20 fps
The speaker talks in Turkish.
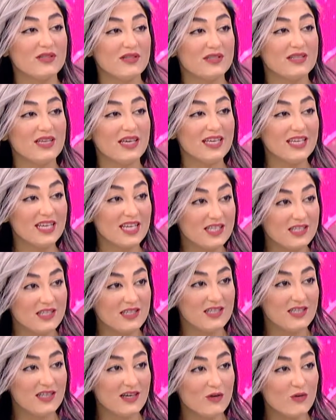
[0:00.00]
size
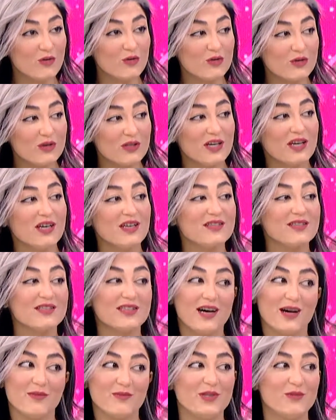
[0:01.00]
geçici de olsa
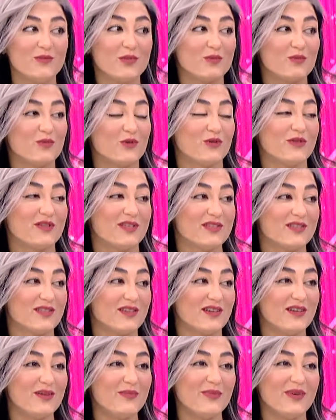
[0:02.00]
sabit bir protez
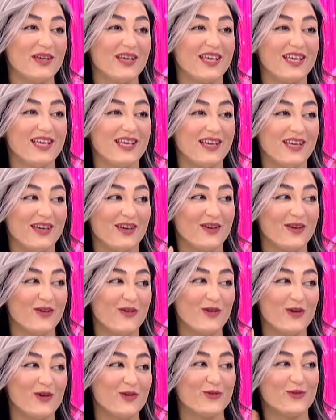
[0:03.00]
takıp ee,
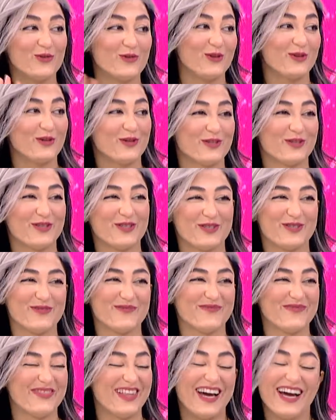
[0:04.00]
öyle oluyor.
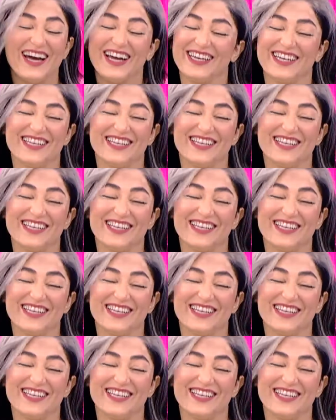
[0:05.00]
Valla çok diyoruz.